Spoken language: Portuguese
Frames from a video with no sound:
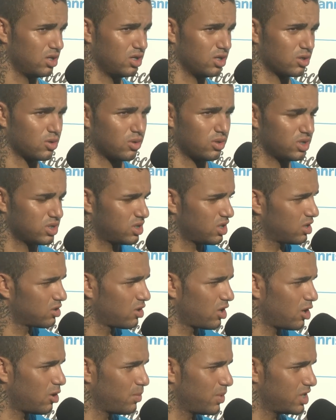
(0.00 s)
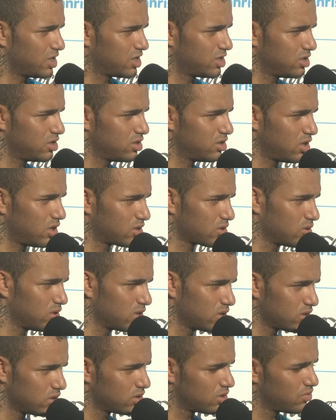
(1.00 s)
E com isso, naturalmente, as
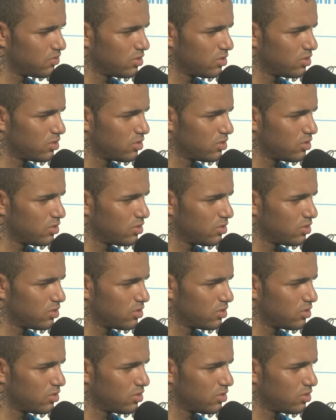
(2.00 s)
coisas